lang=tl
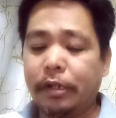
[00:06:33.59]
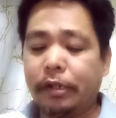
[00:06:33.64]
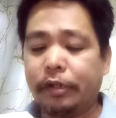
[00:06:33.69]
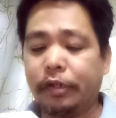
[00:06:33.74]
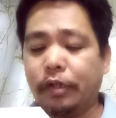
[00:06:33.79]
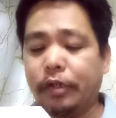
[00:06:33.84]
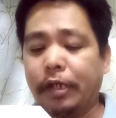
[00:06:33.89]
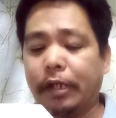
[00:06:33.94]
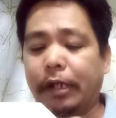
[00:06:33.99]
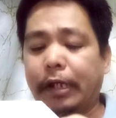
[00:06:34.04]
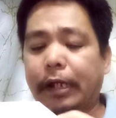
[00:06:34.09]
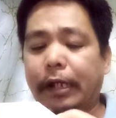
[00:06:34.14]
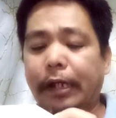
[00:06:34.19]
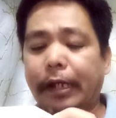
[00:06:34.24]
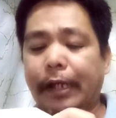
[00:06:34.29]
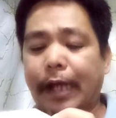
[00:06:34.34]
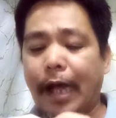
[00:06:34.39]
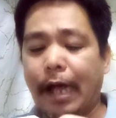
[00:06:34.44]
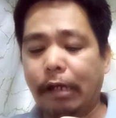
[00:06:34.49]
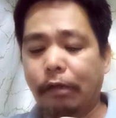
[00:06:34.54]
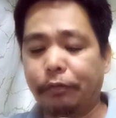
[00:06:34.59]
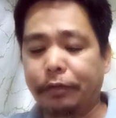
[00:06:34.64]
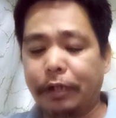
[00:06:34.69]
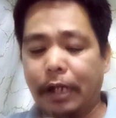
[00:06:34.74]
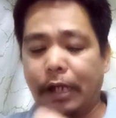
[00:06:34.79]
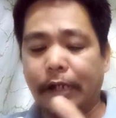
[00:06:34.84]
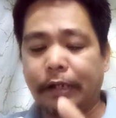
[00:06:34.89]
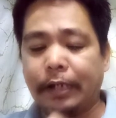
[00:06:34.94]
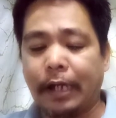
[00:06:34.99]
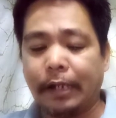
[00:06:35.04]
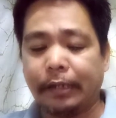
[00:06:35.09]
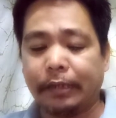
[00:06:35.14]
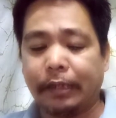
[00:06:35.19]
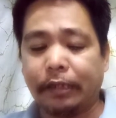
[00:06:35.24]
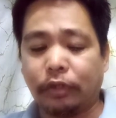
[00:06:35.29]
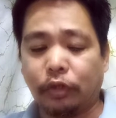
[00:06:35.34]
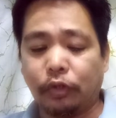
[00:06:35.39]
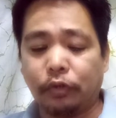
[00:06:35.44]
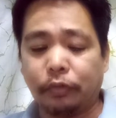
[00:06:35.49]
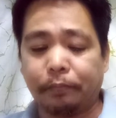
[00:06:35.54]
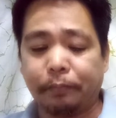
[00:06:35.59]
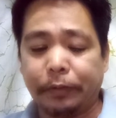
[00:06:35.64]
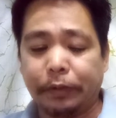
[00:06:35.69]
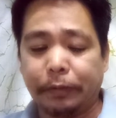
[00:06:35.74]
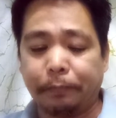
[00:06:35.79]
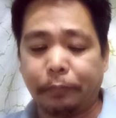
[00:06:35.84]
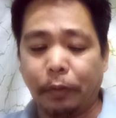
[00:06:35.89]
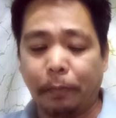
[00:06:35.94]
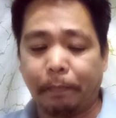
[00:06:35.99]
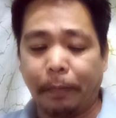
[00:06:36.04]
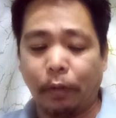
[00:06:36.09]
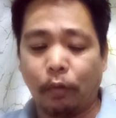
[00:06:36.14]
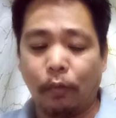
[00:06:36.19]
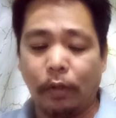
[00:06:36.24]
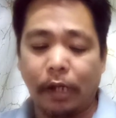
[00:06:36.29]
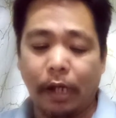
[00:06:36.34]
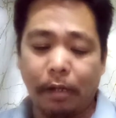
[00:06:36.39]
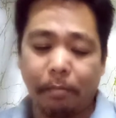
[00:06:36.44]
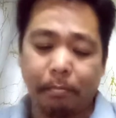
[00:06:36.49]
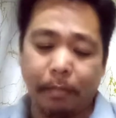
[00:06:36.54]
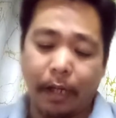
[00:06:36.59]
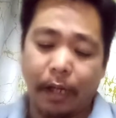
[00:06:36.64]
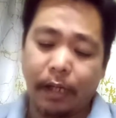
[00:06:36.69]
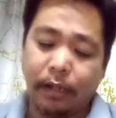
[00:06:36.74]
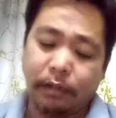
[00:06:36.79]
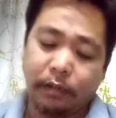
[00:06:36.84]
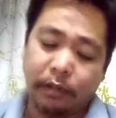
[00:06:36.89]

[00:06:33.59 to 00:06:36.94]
No, iririgalo na lang natin tong perfume pag walang mag